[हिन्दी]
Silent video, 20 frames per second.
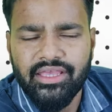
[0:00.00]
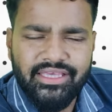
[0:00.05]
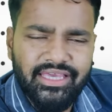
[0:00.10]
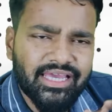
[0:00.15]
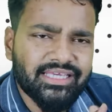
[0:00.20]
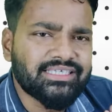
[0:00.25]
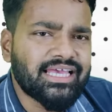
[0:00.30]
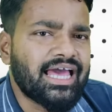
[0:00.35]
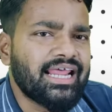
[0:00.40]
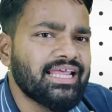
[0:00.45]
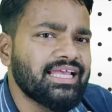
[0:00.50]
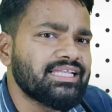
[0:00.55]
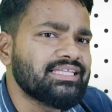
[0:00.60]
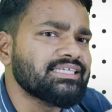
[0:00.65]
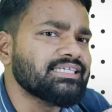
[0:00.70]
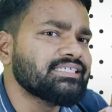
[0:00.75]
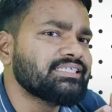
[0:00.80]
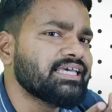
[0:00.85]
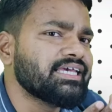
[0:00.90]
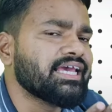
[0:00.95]
ये सारी
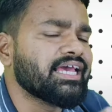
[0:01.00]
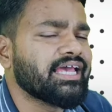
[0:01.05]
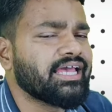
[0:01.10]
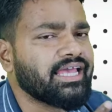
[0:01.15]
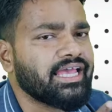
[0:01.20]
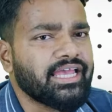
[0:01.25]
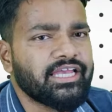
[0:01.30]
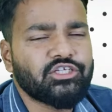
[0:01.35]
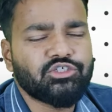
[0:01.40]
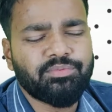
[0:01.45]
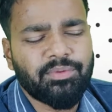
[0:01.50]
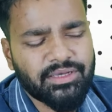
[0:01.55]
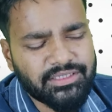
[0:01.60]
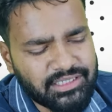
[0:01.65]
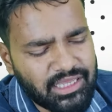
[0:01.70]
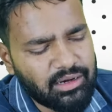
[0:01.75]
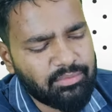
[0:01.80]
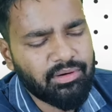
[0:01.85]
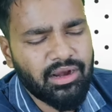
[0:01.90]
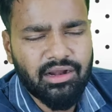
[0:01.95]
चीजें हैं
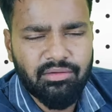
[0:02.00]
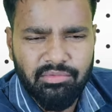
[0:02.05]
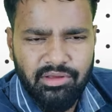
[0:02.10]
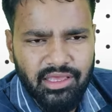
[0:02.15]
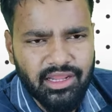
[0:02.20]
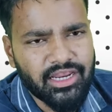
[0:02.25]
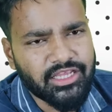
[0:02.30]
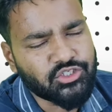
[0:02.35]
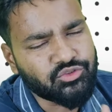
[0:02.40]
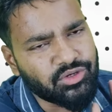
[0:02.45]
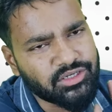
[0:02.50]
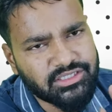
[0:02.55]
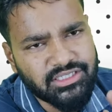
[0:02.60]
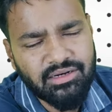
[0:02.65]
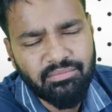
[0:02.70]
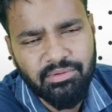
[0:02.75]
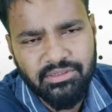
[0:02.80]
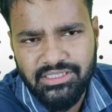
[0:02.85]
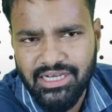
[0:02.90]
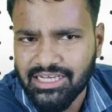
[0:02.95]
स्पेशल ग्रेड में
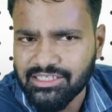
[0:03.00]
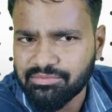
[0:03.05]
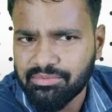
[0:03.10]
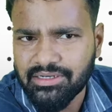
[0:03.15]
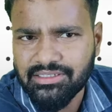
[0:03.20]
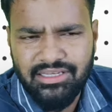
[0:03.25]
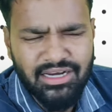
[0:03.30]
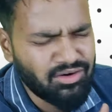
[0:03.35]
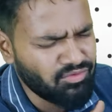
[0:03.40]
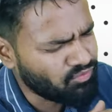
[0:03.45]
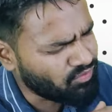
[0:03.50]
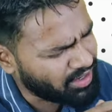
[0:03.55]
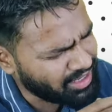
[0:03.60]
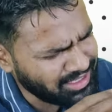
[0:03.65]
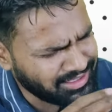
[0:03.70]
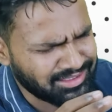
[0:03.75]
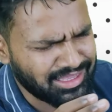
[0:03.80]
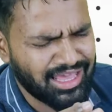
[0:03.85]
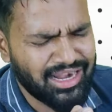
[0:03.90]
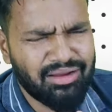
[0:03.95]
ग्रेजुएशन पचास परसेंट
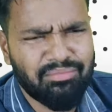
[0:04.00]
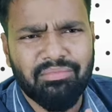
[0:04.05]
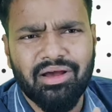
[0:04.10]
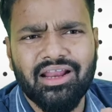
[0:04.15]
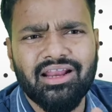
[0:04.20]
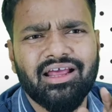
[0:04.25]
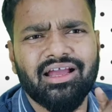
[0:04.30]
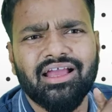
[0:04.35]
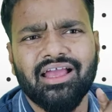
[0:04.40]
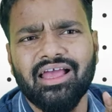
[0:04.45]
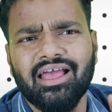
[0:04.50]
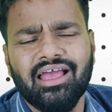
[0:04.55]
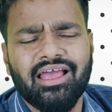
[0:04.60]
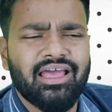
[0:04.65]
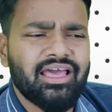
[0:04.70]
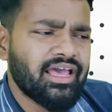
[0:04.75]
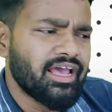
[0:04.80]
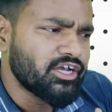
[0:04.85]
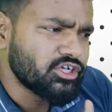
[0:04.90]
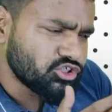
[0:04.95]
वही सारे मानक है
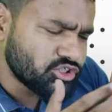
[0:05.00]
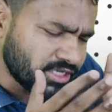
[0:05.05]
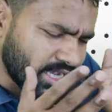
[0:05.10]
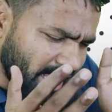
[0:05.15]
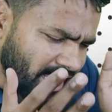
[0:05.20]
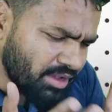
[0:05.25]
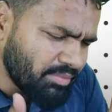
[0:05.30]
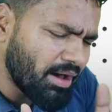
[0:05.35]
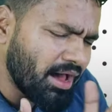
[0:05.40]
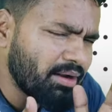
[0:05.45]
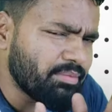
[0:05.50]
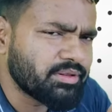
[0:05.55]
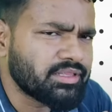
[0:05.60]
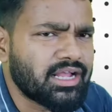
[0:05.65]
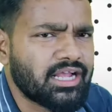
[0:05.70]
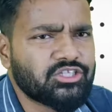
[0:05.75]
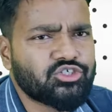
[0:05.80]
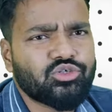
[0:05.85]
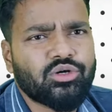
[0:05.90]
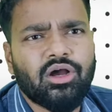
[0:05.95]
कई बार
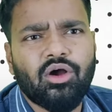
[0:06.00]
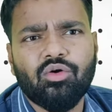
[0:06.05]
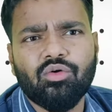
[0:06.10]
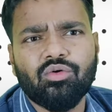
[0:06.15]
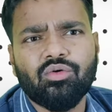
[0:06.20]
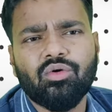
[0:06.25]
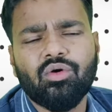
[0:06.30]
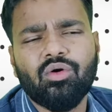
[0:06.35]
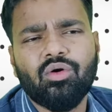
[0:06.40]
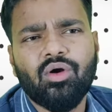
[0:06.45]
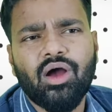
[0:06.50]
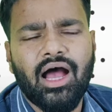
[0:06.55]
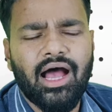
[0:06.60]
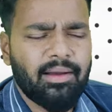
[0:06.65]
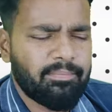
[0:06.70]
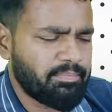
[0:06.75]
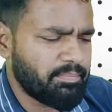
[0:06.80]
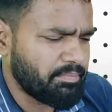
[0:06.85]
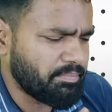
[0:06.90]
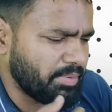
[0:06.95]
बता चुका हूं
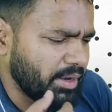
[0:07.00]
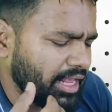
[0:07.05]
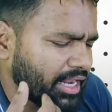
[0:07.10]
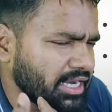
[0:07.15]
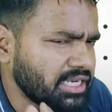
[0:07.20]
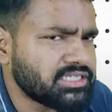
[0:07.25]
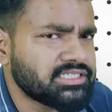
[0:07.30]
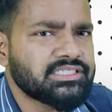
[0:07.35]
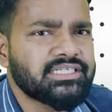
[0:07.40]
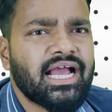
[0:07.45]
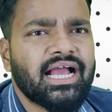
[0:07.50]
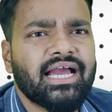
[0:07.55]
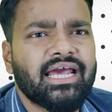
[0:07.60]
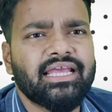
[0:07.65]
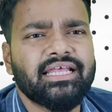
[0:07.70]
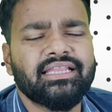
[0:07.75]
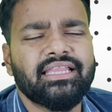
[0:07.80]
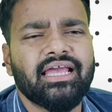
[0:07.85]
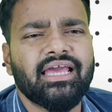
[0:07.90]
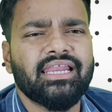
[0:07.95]
आप प्लेलिस्ट
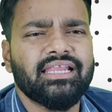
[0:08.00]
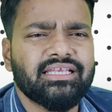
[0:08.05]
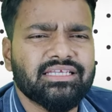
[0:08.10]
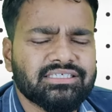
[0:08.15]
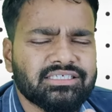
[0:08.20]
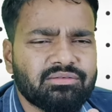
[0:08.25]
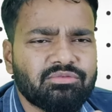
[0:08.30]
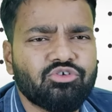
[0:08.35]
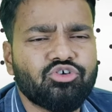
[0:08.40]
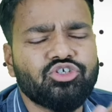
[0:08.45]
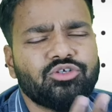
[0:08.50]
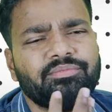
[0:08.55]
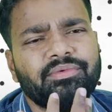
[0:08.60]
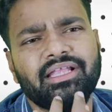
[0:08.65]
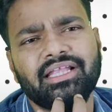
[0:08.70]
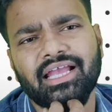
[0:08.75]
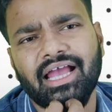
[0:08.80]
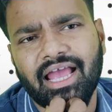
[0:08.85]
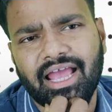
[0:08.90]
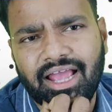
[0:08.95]
जाकर के देख लीजिए सब कुछ
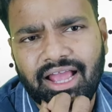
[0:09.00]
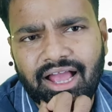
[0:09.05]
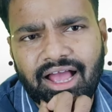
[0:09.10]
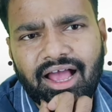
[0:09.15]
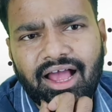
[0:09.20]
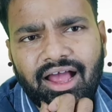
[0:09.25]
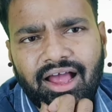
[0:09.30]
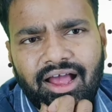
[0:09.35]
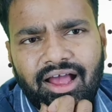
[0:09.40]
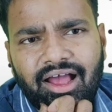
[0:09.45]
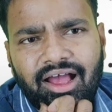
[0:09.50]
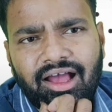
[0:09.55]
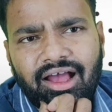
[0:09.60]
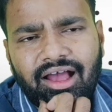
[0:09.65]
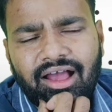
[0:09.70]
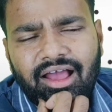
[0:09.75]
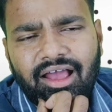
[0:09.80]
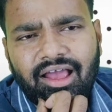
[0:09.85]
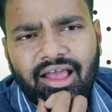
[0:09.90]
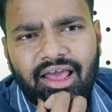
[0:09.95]
मिल जाएगा
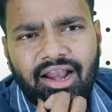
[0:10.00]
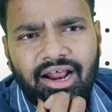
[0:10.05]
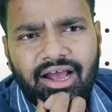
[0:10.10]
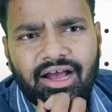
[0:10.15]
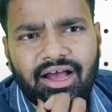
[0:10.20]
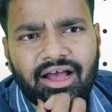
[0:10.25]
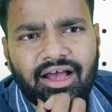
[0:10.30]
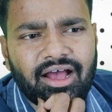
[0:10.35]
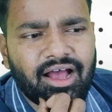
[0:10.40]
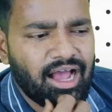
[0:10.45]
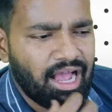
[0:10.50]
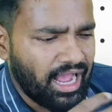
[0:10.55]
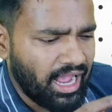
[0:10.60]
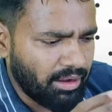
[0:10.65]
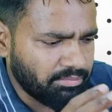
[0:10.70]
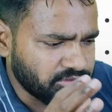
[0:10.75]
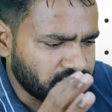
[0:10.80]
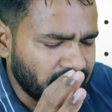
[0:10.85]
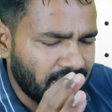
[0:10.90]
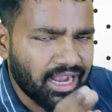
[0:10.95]
है ना
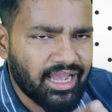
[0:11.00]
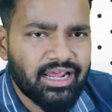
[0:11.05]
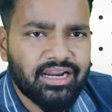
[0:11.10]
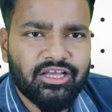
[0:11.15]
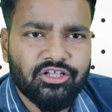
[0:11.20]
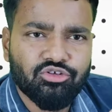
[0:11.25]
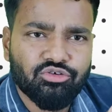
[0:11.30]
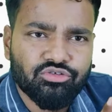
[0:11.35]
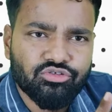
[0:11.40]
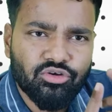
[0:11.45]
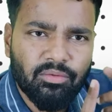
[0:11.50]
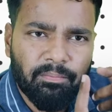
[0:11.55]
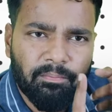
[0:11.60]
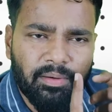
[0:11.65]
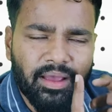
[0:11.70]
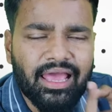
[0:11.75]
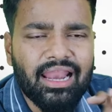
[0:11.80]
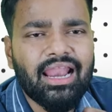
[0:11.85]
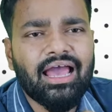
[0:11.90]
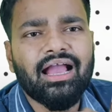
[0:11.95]
आप जाकर के दोस्तों
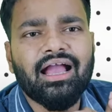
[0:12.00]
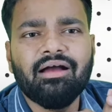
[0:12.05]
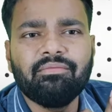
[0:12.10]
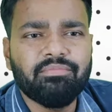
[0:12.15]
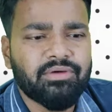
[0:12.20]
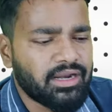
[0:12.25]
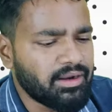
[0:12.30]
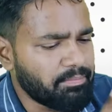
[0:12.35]
पहला काम